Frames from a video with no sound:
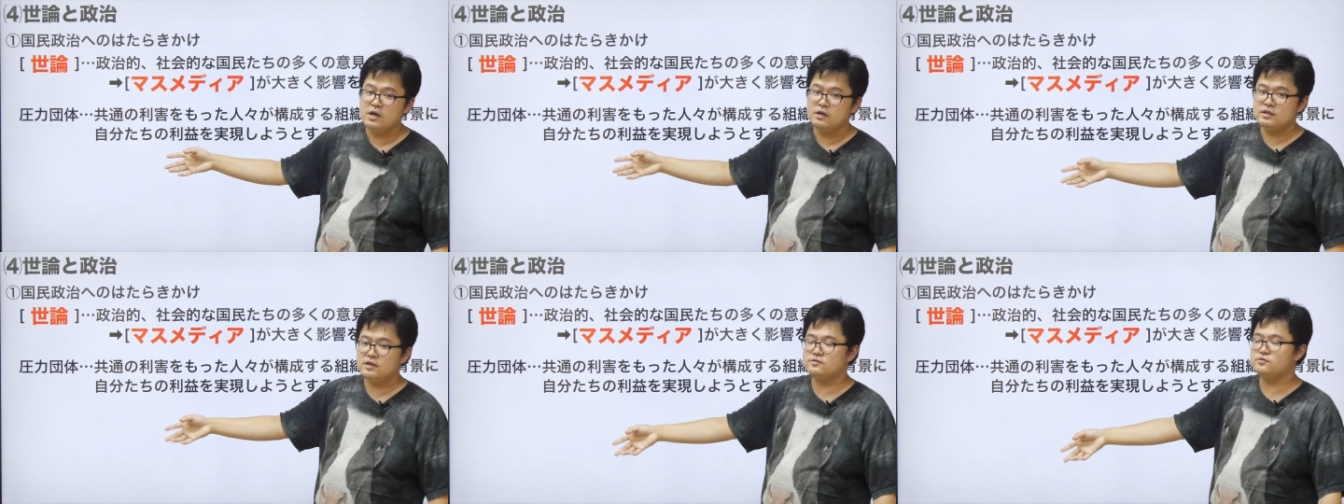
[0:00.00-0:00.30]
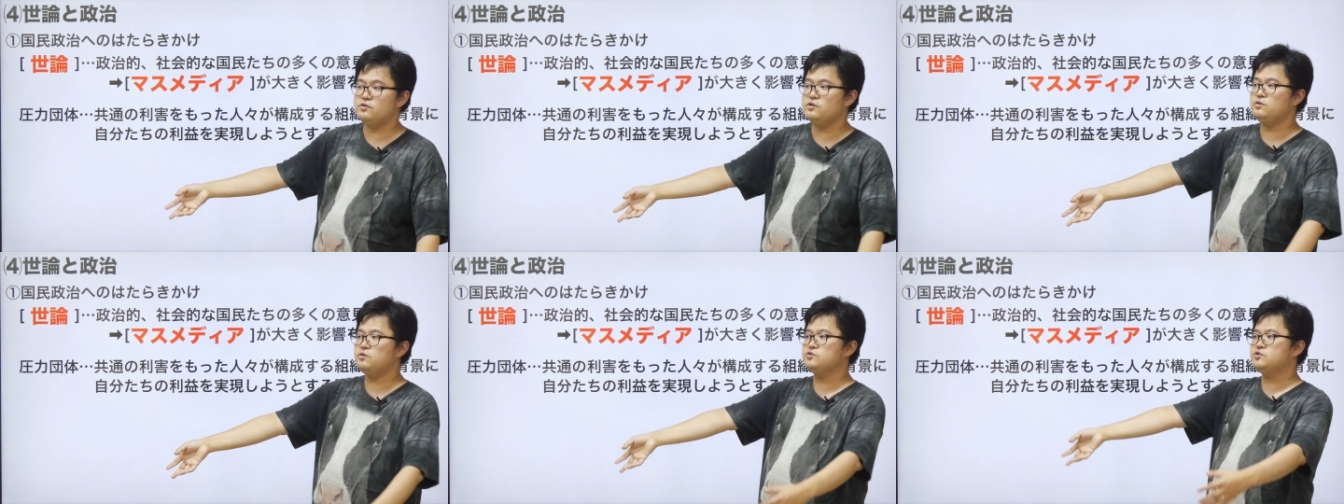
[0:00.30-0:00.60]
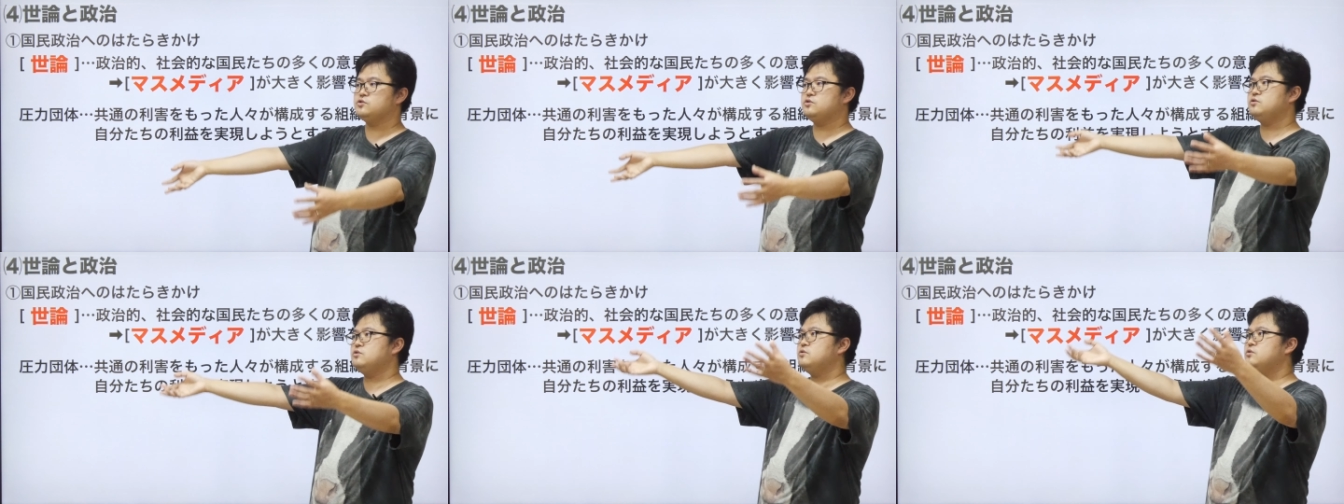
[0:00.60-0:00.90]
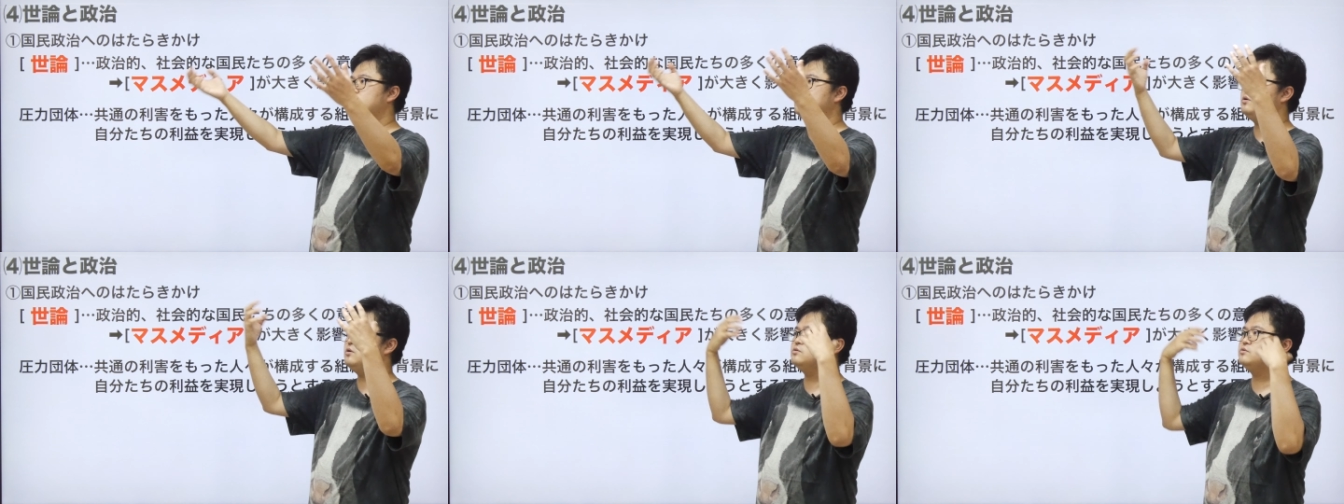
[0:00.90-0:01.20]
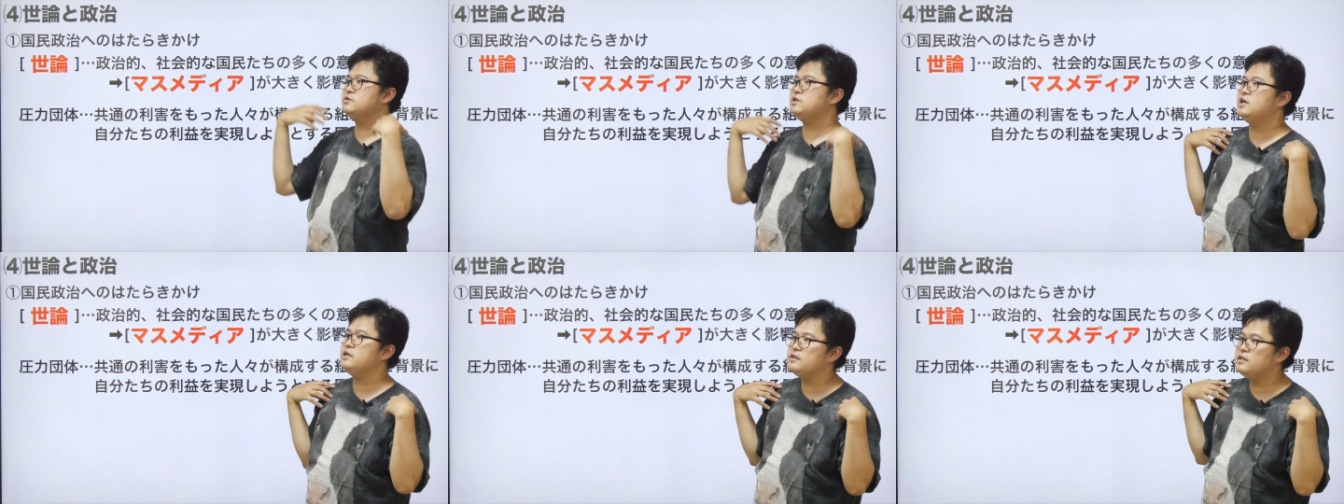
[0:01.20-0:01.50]
だそれを情報を
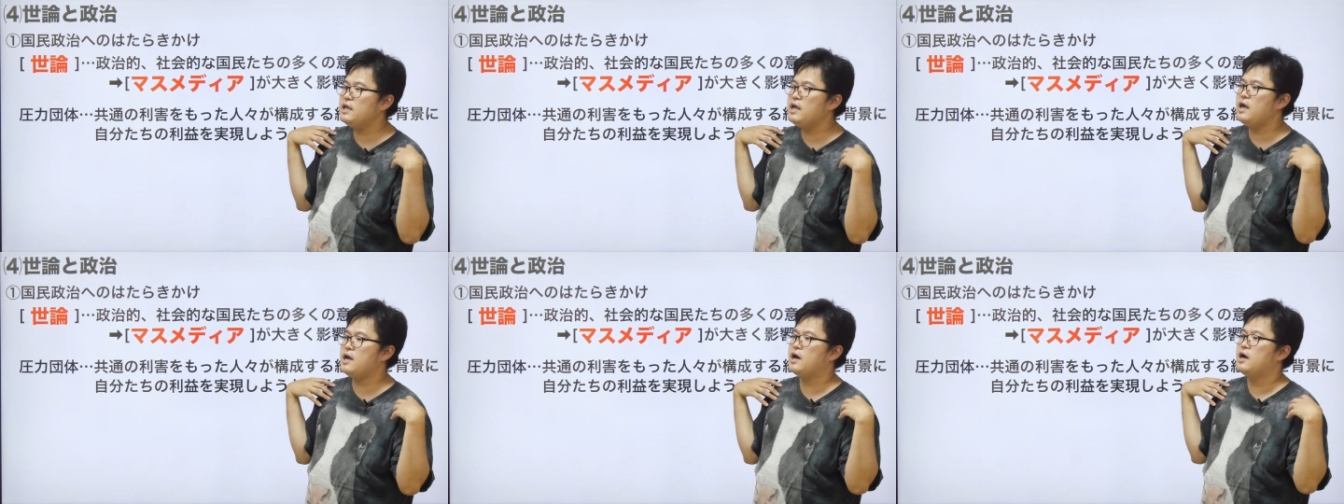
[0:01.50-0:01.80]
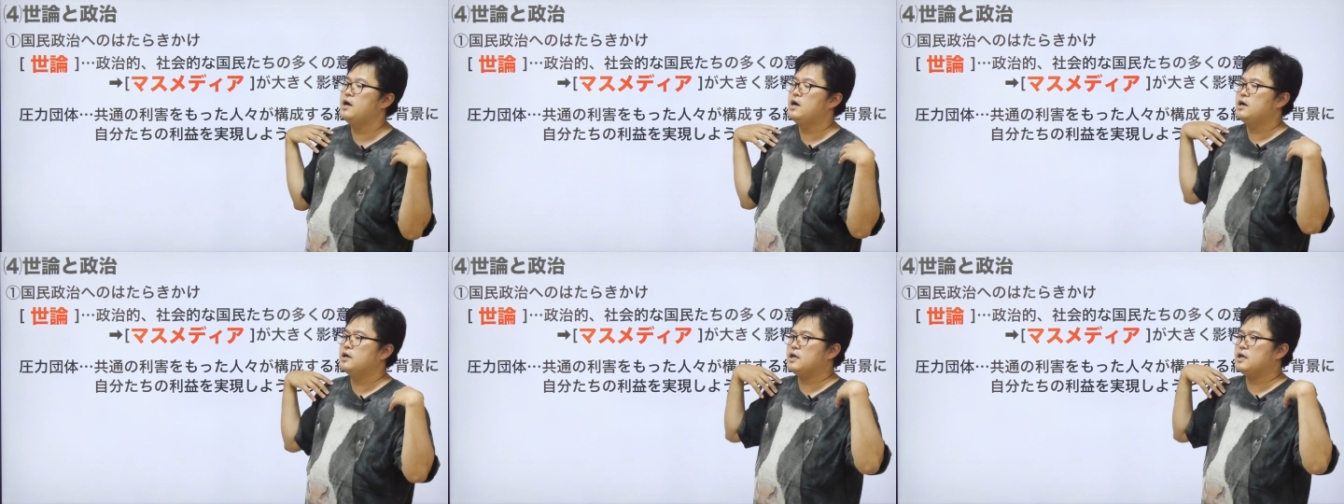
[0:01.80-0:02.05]
受けて、